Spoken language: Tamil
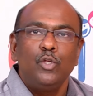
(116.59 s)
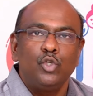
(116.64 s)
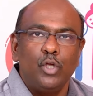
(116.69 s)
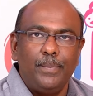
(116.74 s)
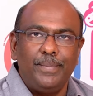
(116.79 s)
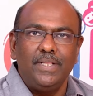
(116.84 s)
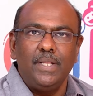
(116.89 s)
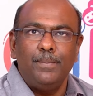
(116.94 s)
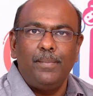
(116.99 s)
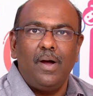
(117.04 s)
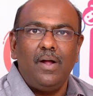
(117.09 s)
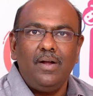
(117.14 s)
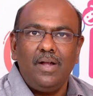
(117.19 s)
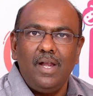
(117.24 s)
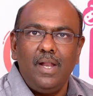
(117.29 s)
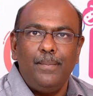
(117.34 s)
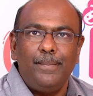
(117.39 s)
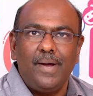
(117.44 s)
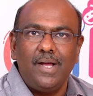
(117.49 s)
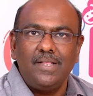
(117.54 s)
ஸோ இப்போ இந்த
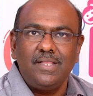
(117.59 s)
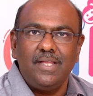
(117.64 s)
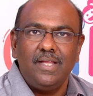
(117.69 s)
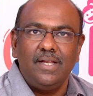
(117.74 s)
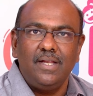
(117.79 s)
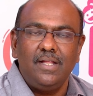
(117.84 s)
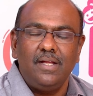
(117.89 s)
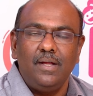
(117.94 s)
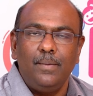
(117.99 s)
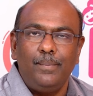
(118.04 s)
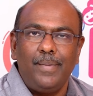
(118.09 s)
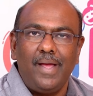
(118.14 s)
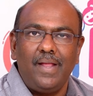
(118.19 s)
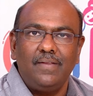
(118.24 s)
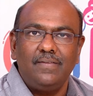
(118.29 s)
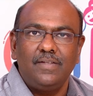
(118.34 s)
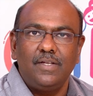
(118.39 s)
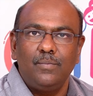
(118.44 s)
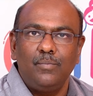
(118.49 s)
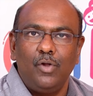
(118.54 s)
பாட்டிலில் பார்த்தீங்கன்னா
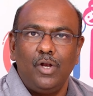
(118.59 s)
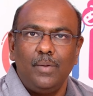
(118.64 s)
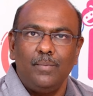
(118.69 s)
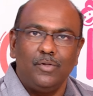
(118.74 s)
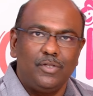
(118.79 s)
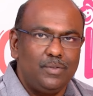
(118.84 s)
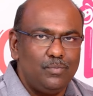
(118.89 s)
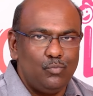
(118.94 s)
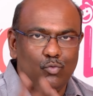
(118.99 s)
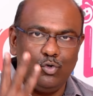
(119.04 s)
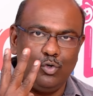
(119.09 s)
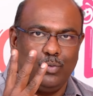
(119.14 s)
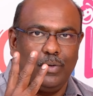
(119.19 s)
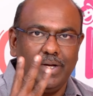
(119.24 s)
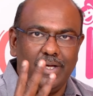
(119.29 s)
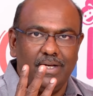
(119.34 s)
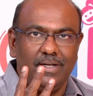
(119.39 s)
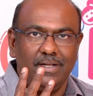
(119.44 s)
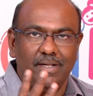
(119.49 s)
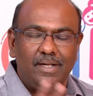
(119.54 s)
பேரஸ்டமாலில் மொத்தம் மூணு
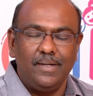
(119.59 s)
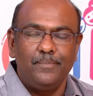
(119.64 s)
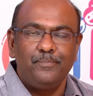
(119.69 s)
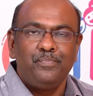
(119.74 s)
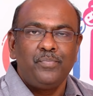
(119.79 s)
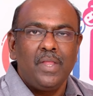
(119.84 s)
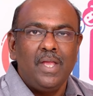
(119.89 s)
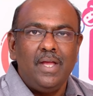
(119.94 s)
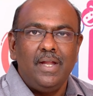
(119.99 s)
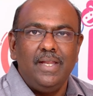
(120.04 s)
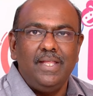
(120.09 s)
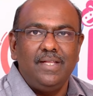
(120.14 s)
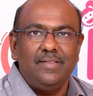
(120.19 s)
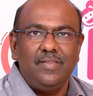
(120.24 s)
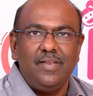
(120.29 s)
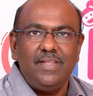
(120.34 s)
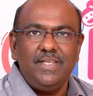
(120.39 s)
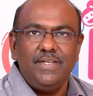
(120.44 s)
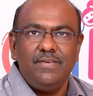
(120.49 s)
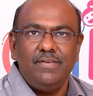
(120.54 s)
வகை இருக்குங்க
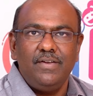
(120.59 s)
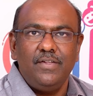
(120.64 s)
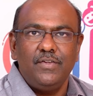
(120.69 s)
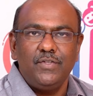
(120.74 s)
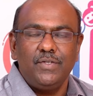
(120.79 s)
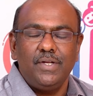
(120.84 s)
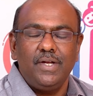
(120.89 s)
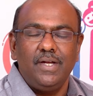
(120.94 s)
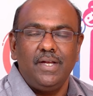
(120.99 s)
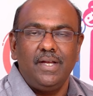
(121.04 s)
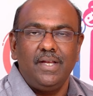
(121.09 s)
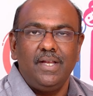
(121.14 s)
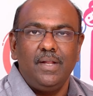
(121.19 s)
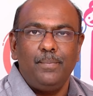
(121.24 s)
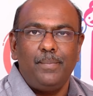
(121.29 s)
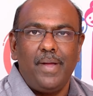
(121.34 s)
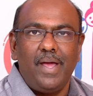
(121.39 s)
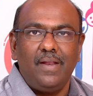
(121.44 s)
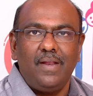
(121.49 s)
நீங்கள் தெரிஞ்சிக்க வேண்டிய விஷயம் என்னன்னு கேட்டிங்கன்னா